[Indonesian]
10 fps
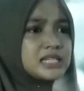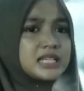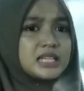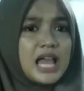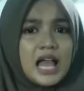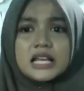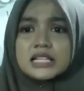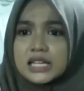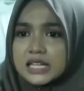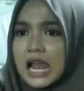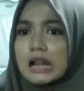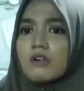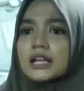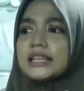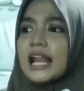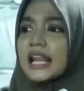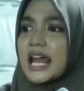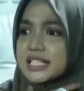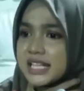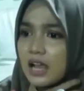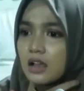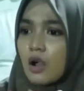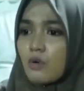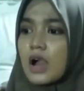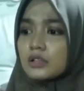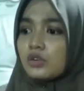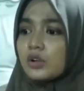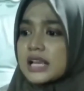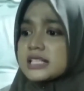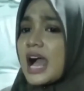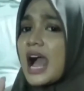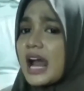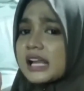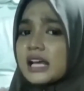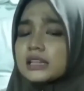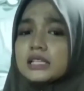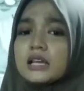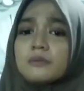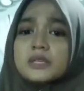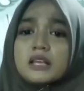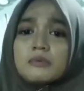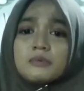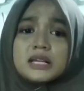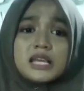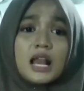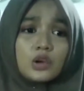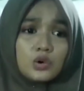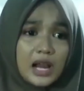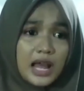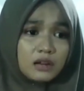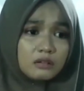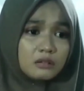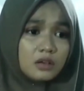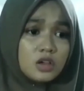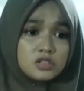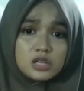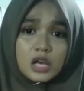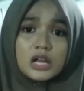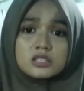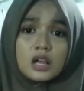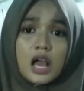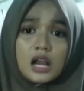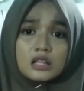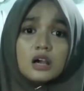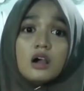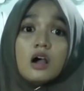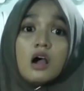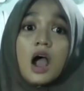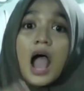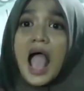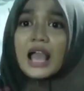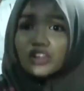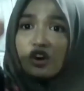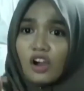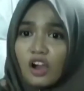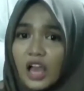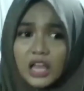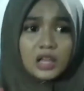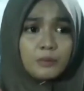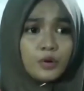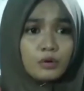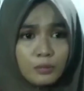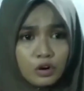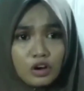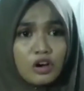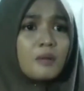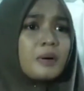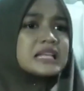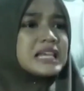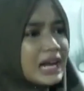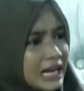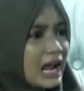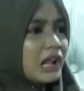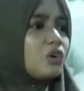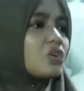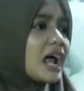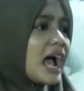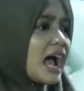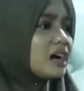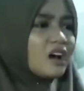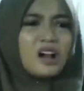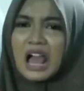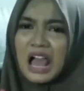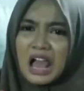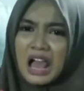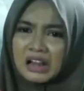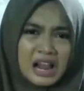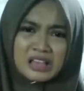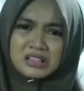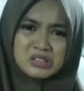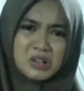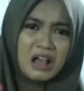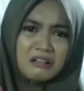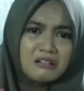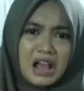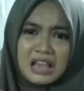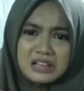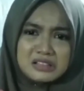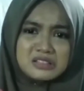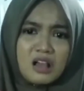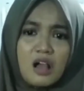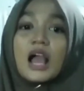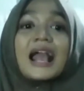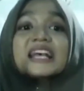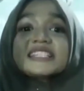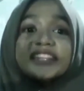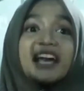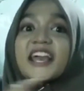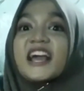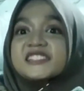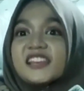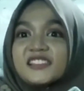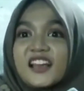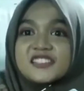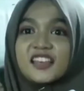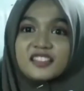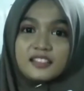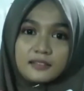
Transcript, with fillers: sedihnya jenengan wakdal naza Waktu naza anak tidak bisa membaca Al-Quran. Jenengan sekarat, ah, ayo ibumu baca nih Al-Quran. Ah, iso, aku gak iso. Kaset ay kaset, kaset.